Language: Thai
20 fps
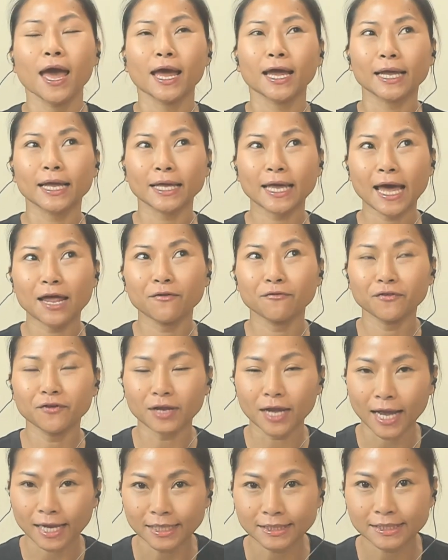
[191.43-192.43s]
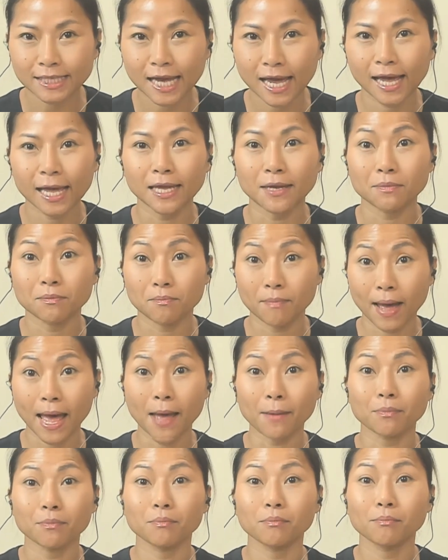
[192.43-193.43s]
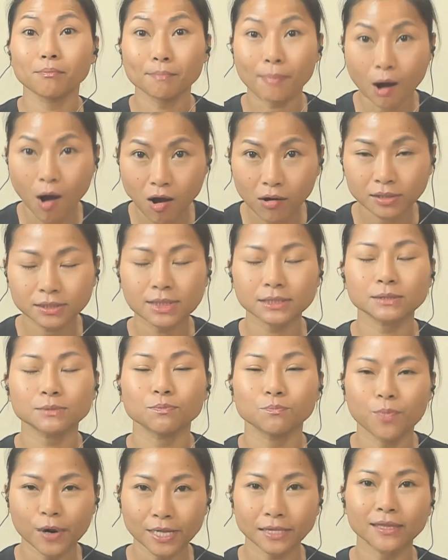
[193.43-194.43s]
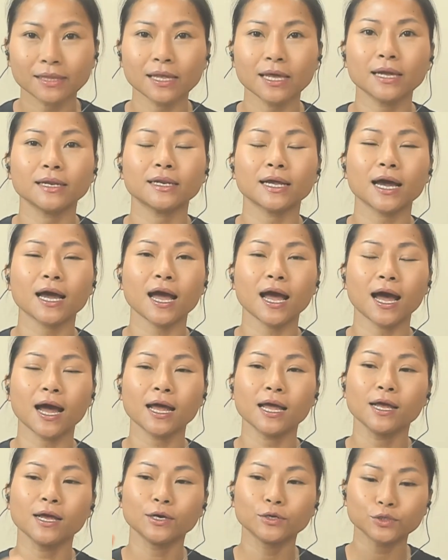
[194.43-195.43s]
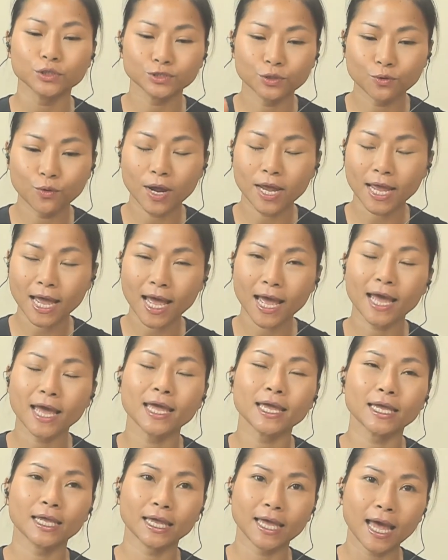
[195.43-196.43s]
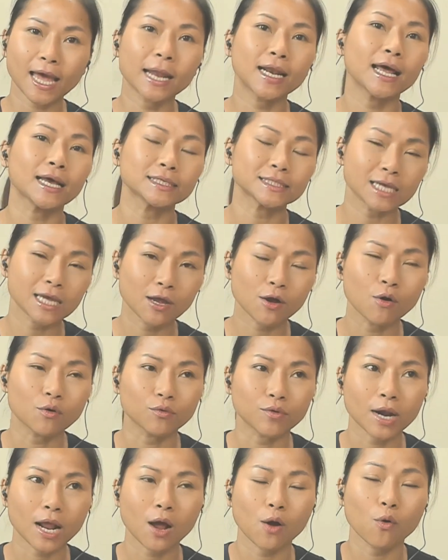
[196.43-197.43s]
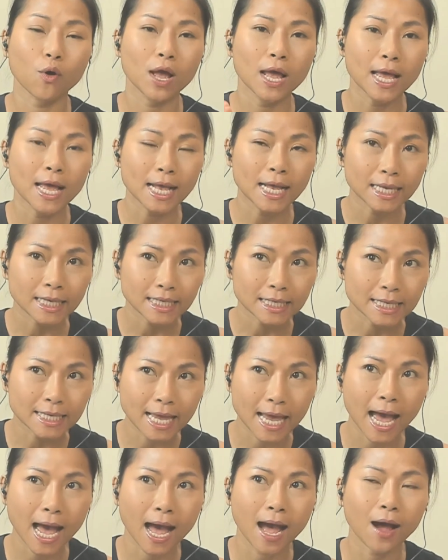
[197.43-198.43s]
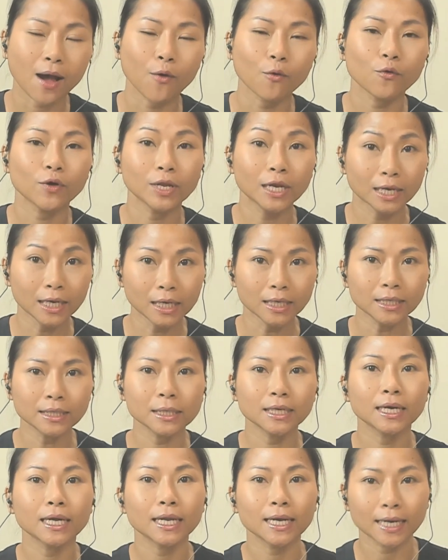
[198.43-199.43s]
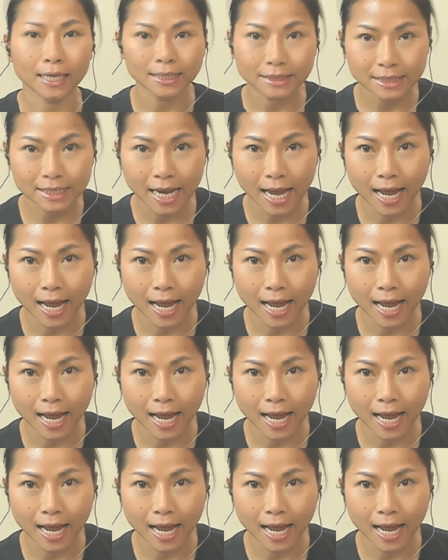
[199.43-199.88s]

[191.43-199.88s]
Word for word: การฝึกหายใจแบบ box breathing นะคะ ช่วยให้การหายใจของเรายาวลึกและช้า